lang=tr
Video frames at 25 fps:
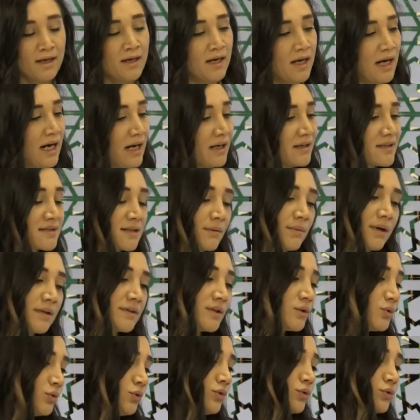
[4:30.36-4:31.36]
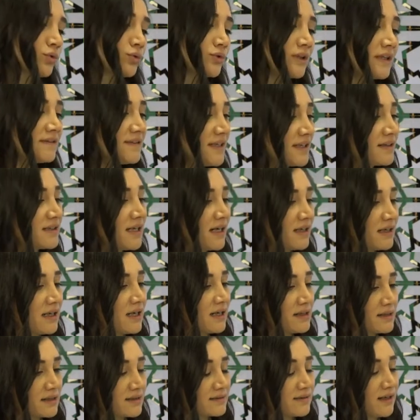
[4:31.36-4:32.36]
Aynı zamanda günü gününe
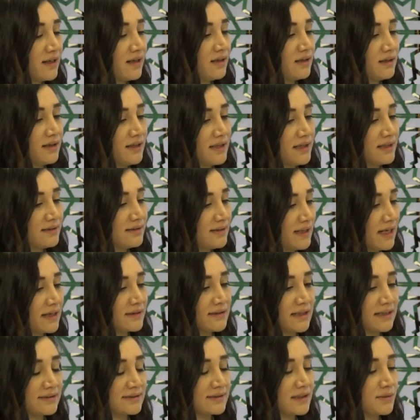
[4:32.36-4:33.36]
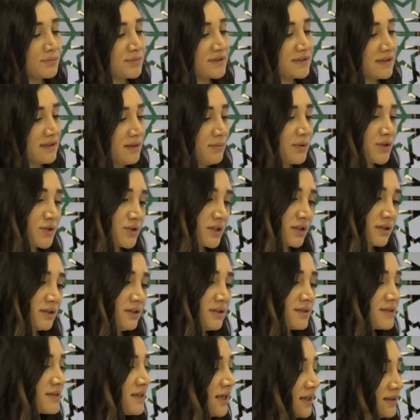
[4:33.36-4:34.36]
tekrarlarla da e, diğer derslerimizde de
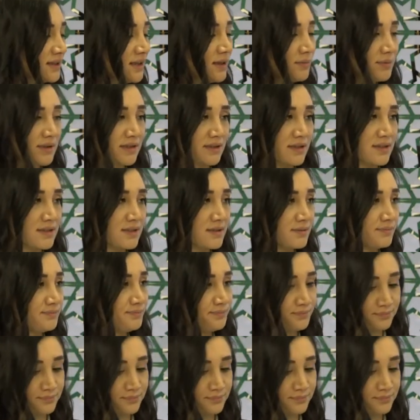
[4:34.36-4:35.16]
başarı sağlayabiliriz.